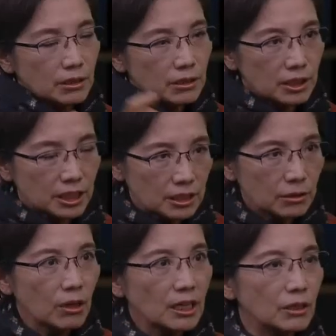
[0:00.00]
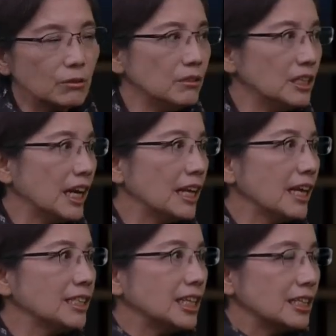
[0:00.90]
的习惯的语言
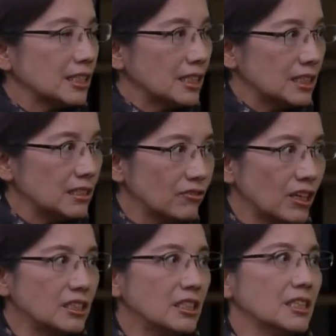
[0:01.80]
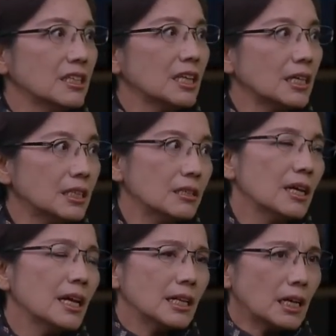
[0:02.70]
来解释给西方人听。
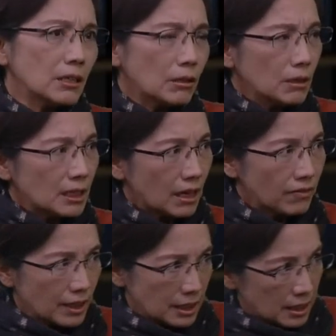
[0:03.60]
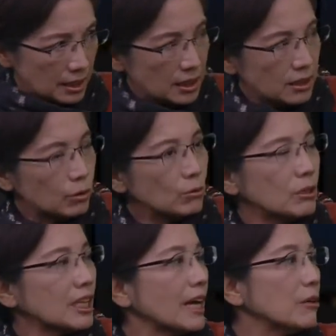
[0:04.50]
对，但是后来他发现离中
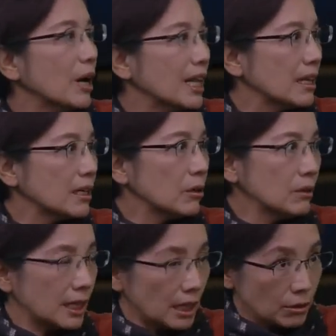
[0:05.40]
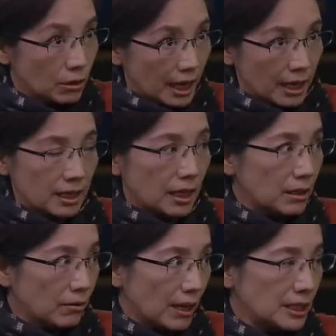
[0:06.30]
国太远了，后来他又改了
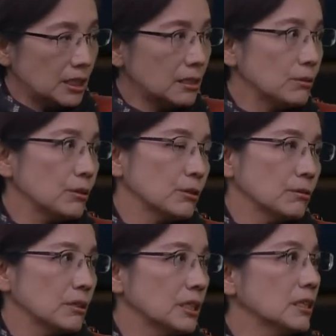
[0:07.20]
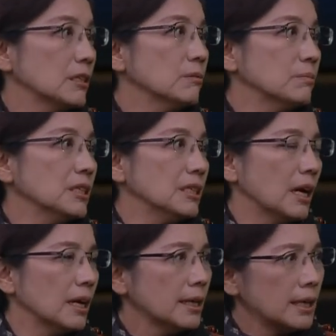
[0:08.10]
他的晚期的学术和这儿又不一
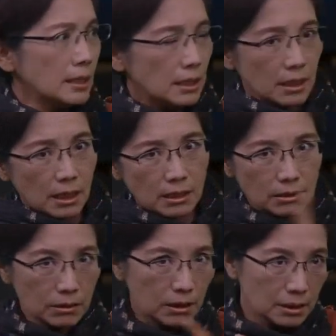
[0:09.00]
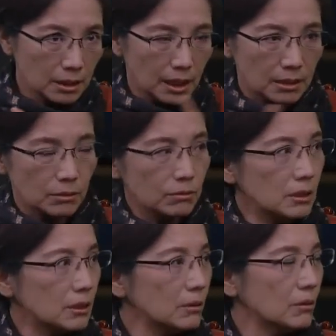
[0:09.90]
样。你刚刚说的这眼珠
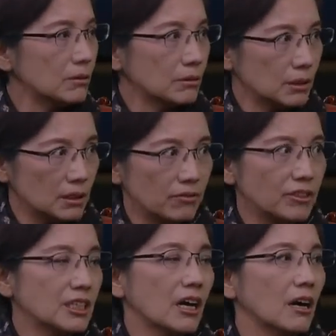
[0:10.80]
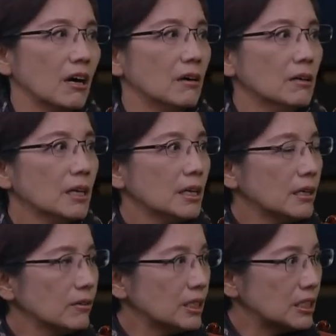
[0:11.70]
子动，觉得非常好。
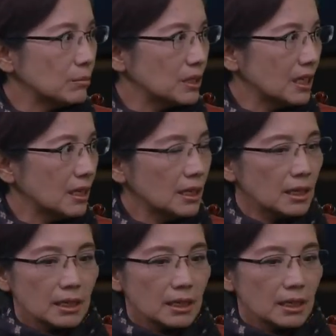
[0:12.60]
为什么呢？